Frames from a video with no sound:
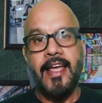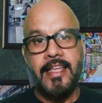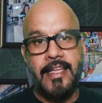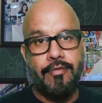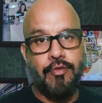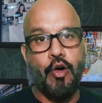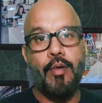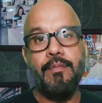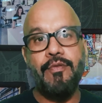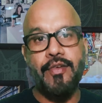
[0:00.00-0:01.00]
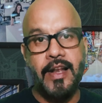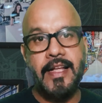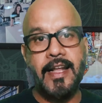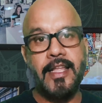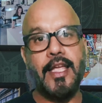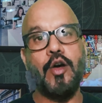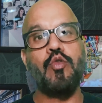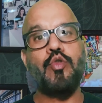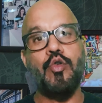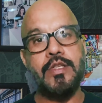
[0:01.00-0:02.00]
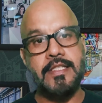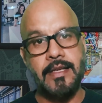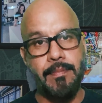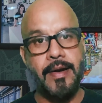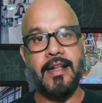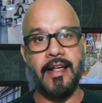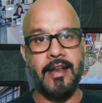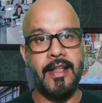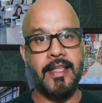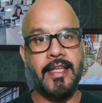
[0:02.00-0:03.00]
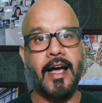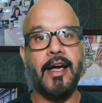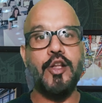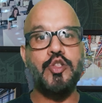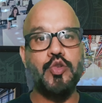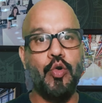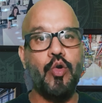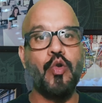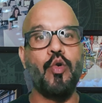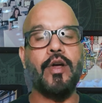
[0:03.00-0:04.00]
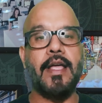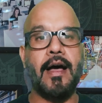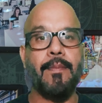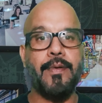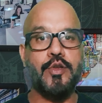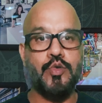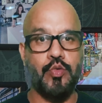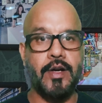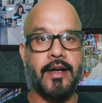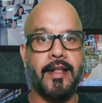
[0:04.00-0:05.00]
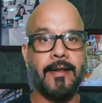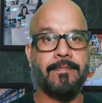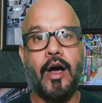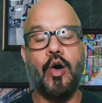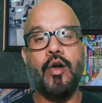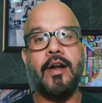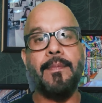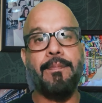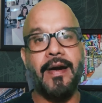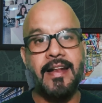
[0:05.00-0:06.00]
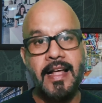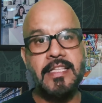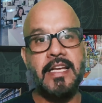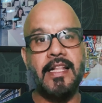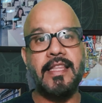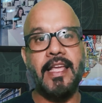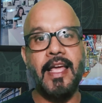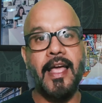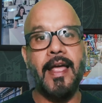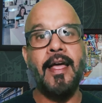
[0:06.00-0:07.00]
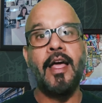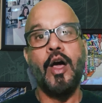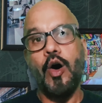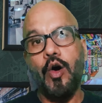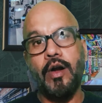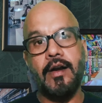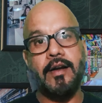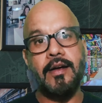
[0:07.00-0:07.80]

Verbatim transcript: ये फॉर्म फिल करके उनको सबमिट करने की अगर जो लोग यहाँ पर स्टूडेंट हैं और पढ़ना चाहते हैं और